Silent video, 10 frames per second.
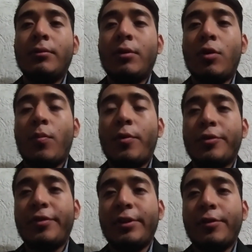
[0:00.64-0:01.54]
Grupo
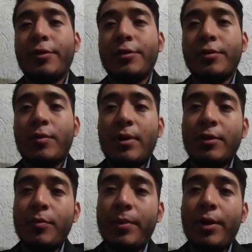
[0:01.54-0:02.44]
808, Escuela
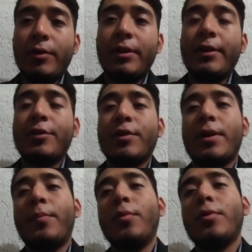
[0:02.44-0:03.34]
Superior de Derecho
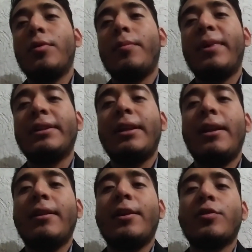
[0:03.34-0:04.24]
Acapulco, materia
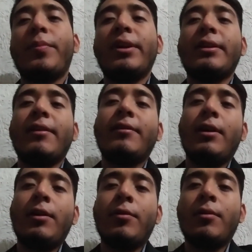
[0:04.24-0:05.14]
de Derecho
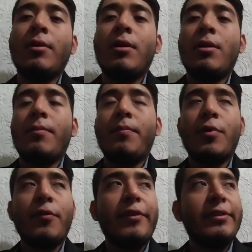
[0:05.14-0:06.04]
Penitenciario,
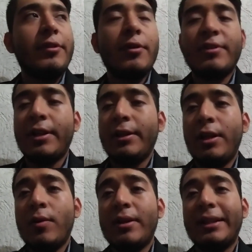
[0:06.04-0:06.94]
profesor
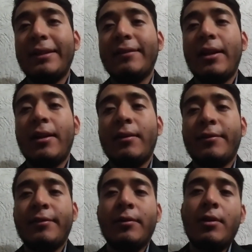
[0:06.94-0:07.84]
Sandino Hernández Salas.
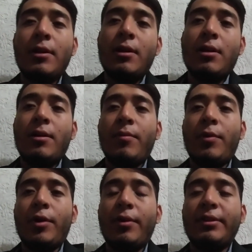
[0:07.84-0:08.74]

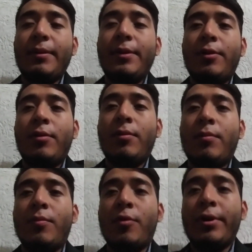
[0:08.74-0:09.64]
Bueno, en este video
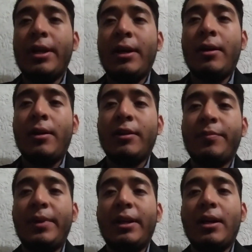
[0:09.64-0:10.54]
voy a
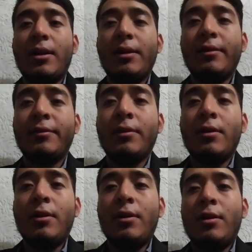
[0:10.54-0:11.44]
explicarles
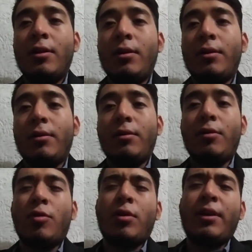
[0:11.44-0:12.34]

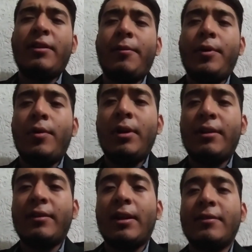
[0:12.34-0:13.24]
lo que se vio en las
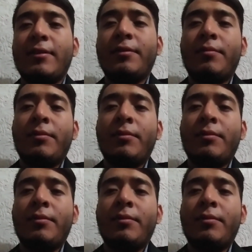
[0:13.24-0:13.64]
clases